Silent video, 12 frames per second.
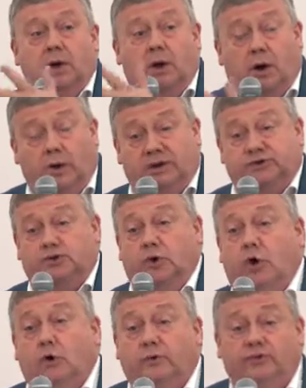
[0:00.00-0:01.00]
en
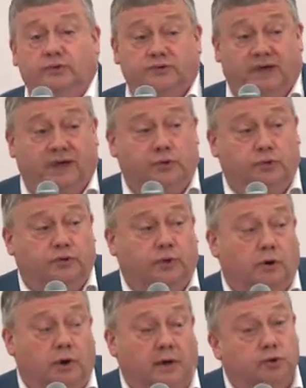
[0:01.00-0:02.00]
assurant un revenu aux
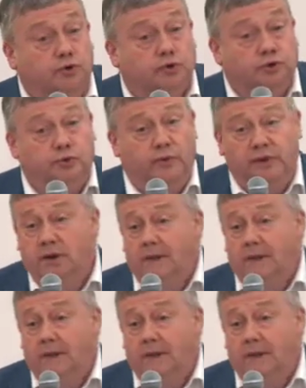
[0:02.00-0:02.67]
agriculteurs. Et aujourd'hui,